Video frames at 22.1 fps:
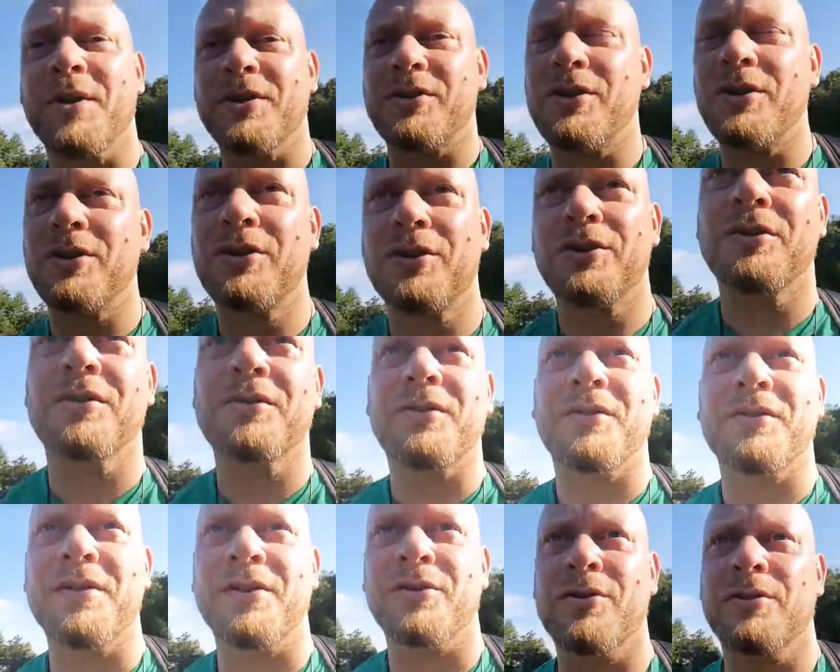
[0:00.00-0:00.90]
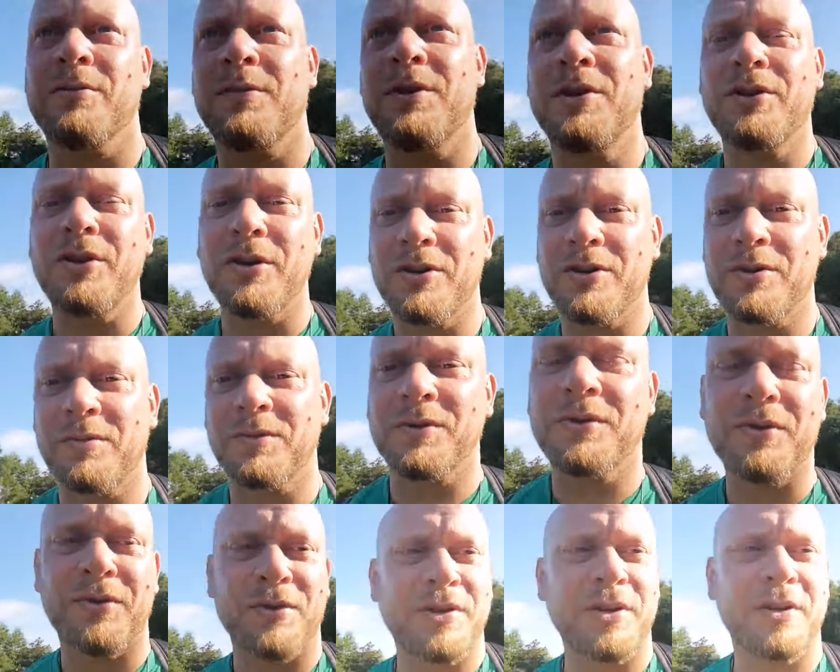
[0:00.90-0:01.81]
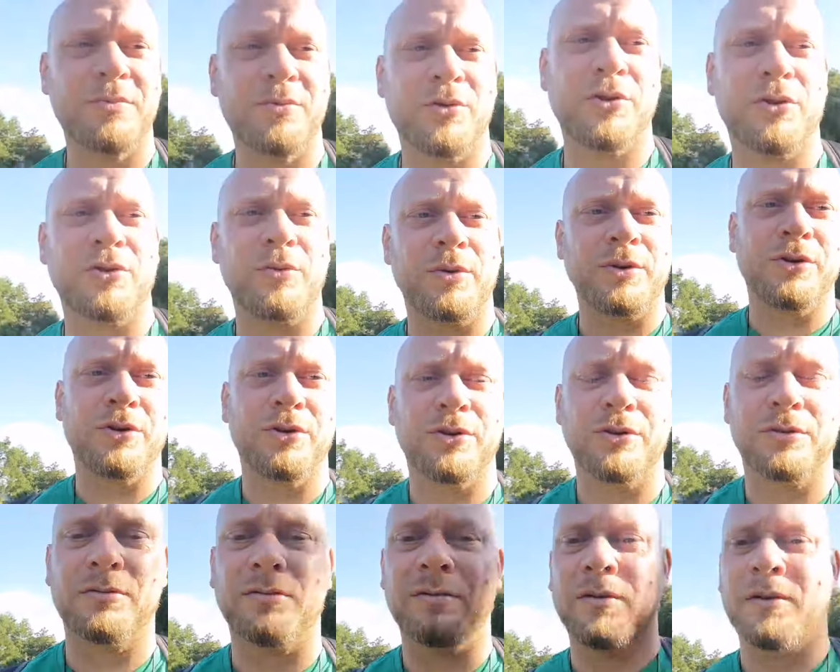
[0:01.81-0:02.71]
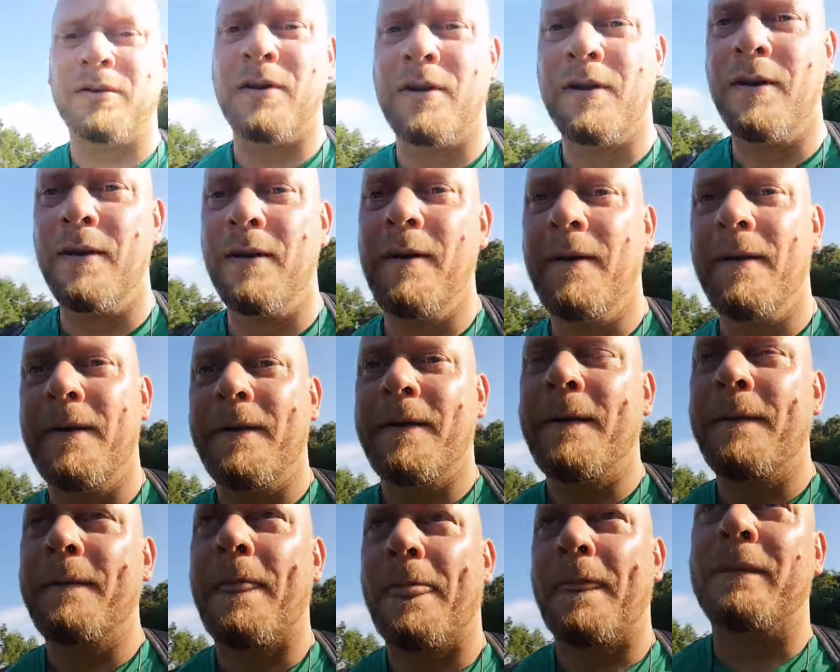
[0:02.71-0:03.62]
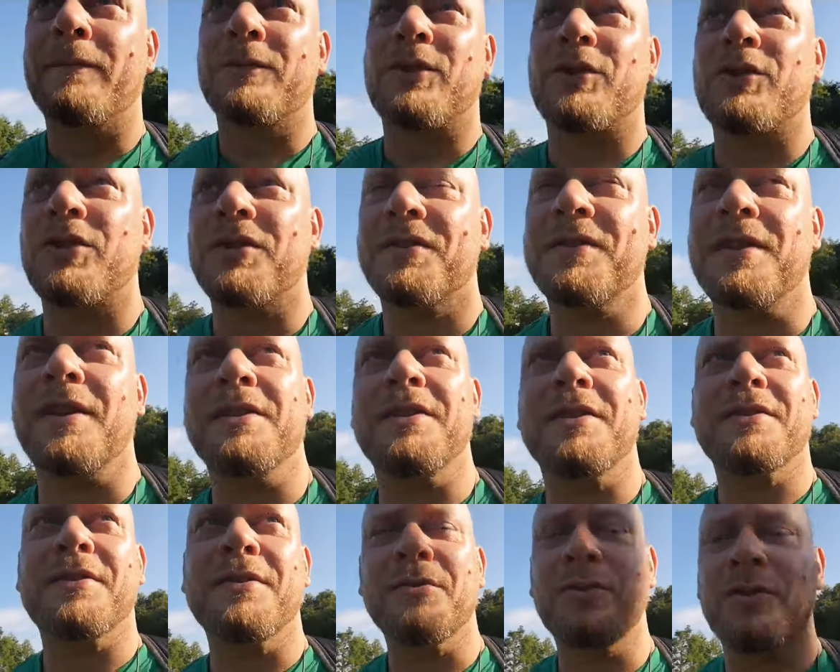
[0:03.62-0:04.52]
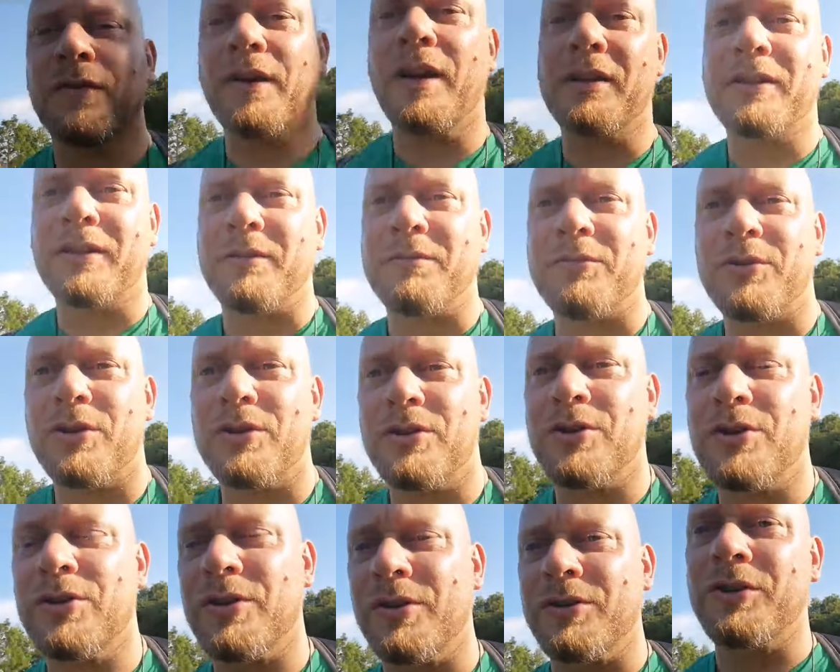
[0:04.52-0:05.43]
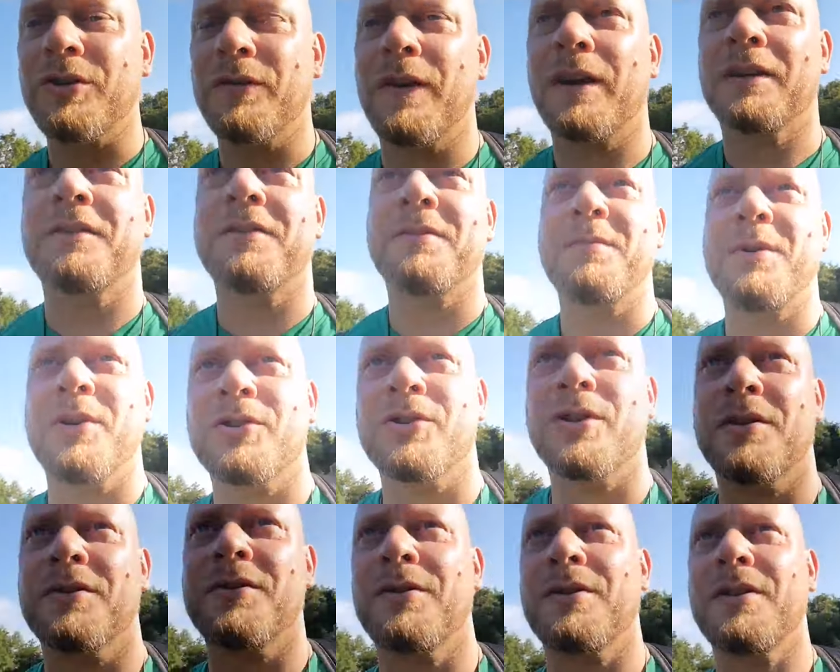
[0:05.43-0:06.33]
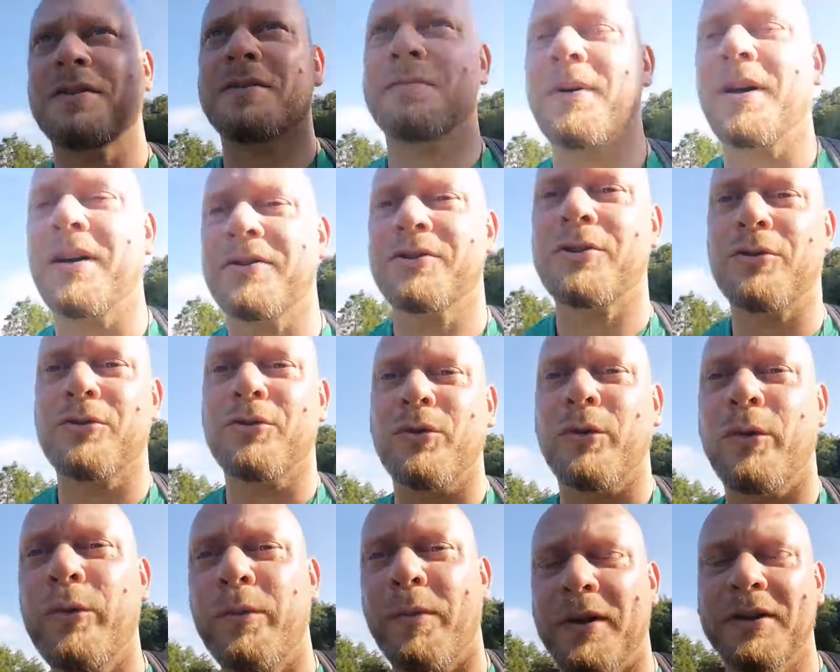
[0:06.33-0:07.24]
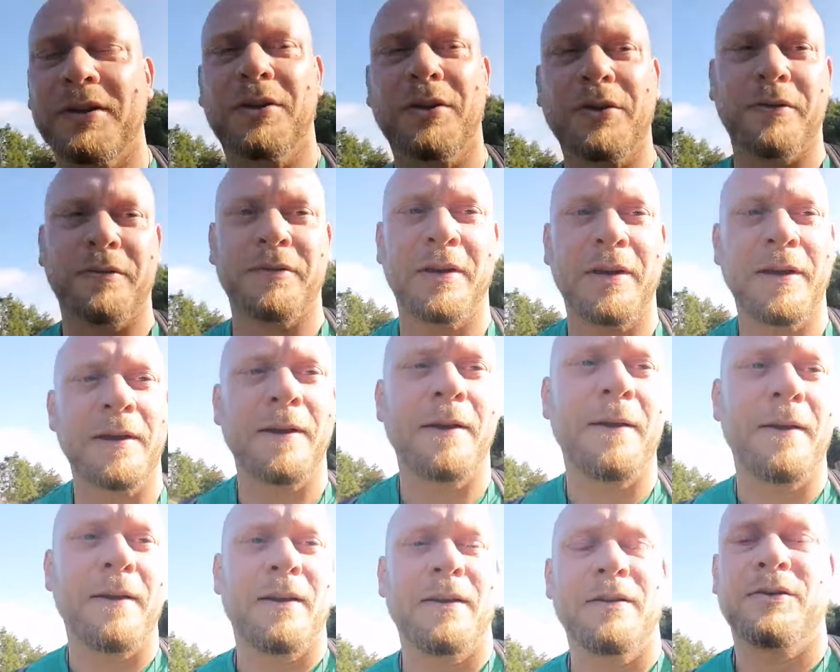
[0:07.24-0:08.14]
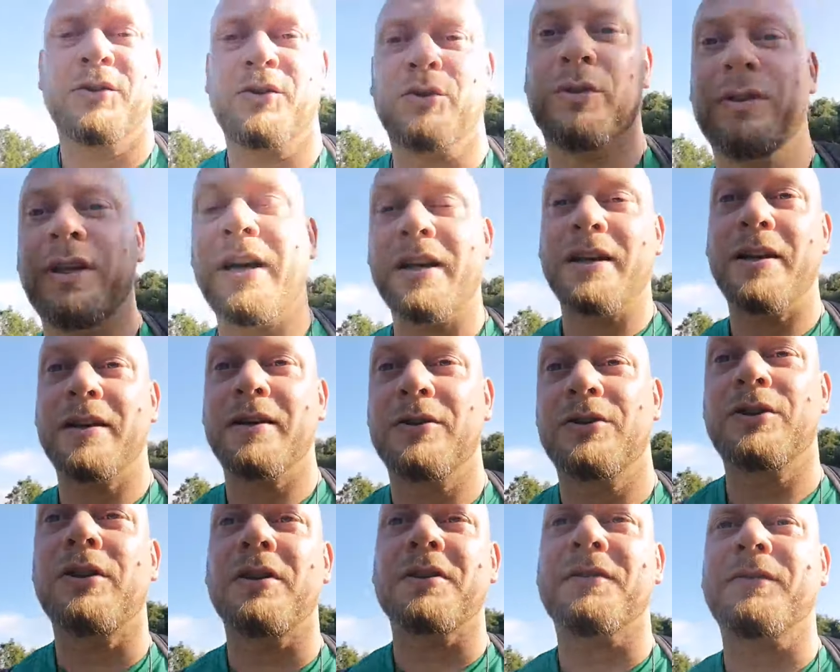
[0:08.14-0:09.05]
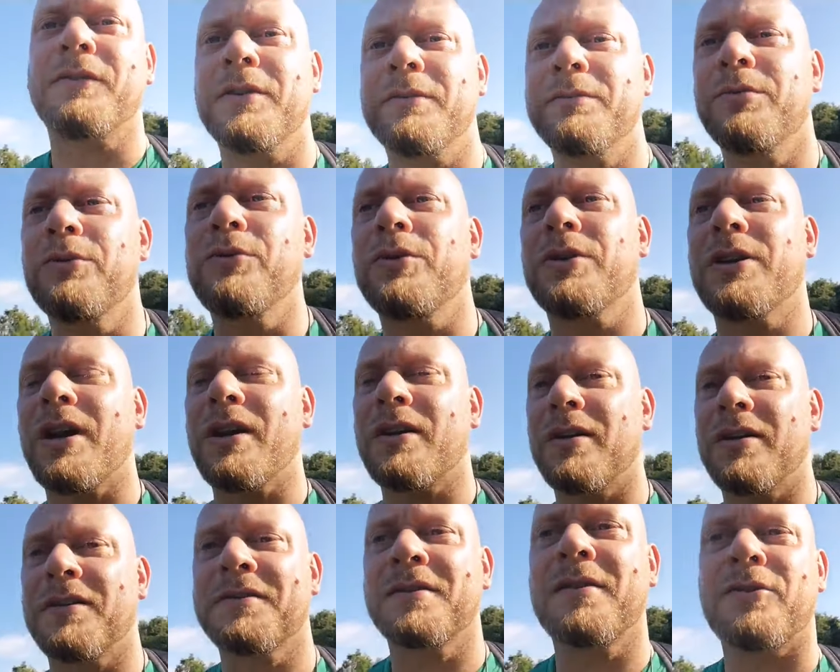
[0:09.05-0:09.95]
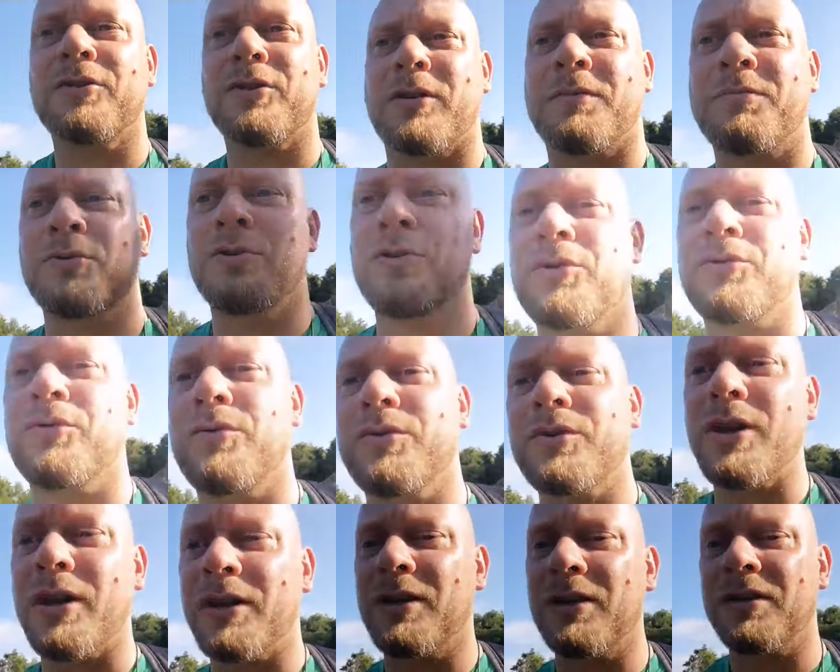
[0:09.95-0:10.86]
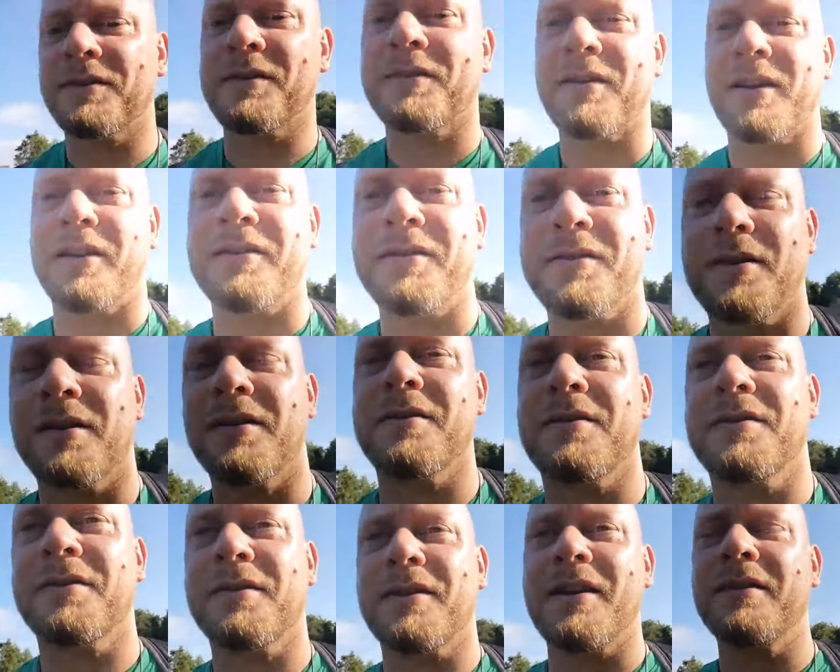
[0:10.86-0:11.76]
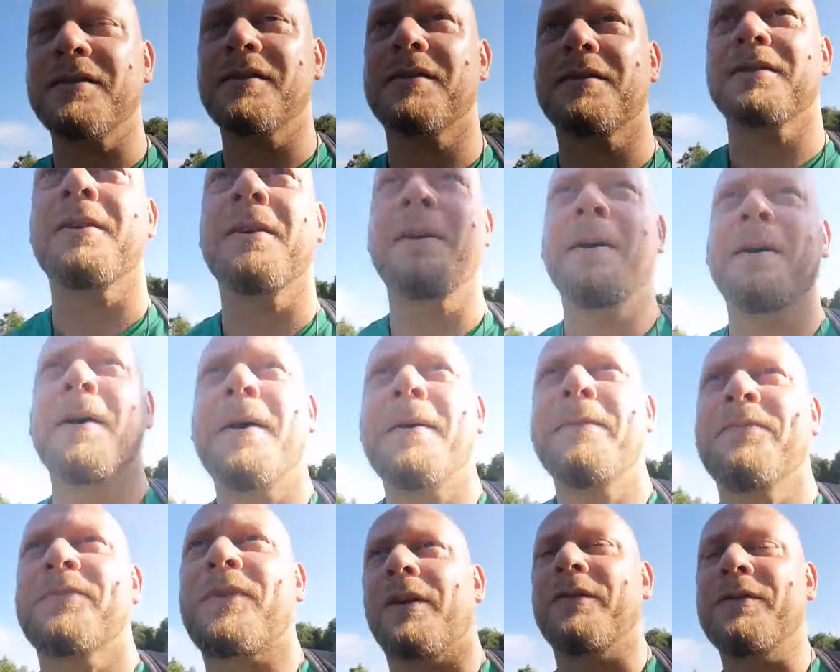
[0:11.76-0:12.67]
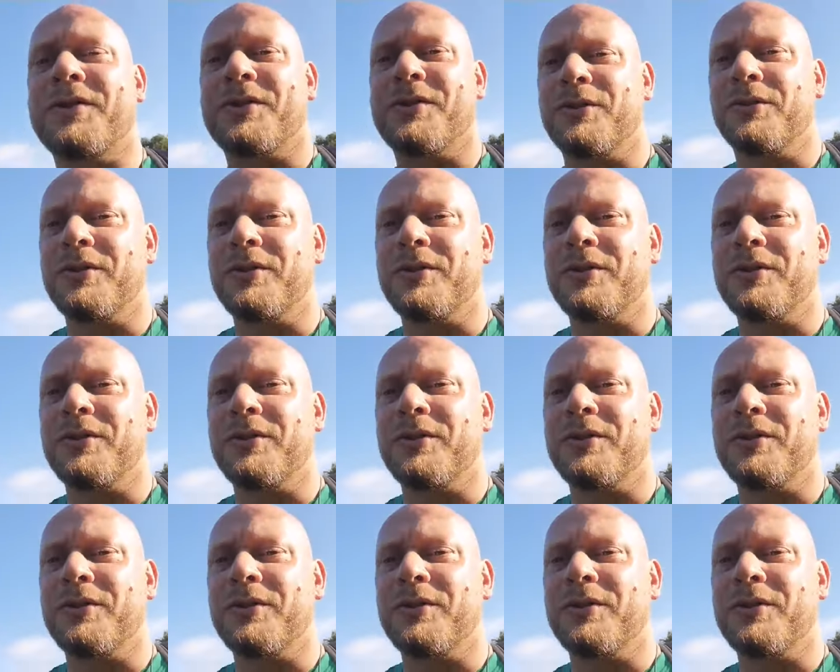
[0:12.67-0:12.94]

ma dzieci, co z naszymi dziećmi, co z ich przyszłością? Co się stanie z tym światem? Przecież ten świat zmierza coraz bardziej ku upadkowi. Co dalej? Gdzie jest ten Bóg? Jaka jest nasza przyszłość? Jaki jest sens egzystencji? A więc